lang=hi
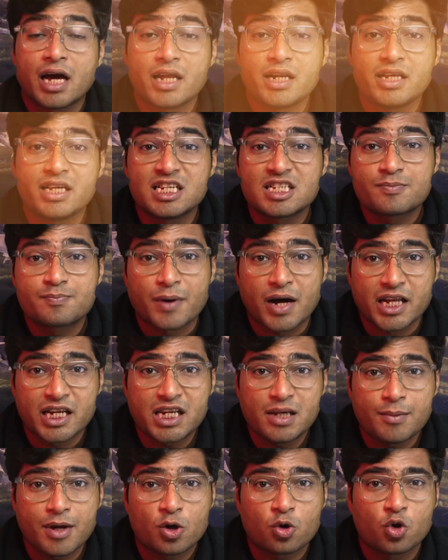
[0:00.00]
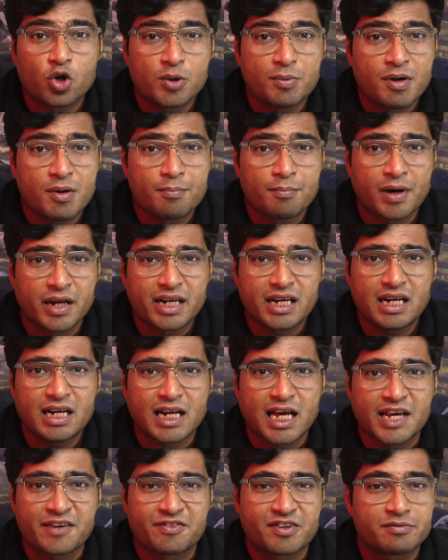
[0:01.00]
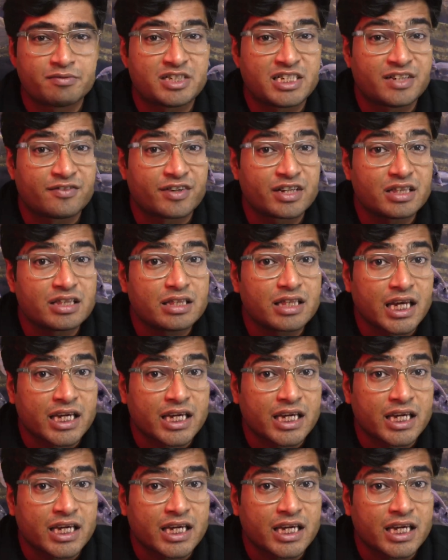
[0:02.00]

यानी इस पानी में कोई भी मरीन लाइफ अब जीवित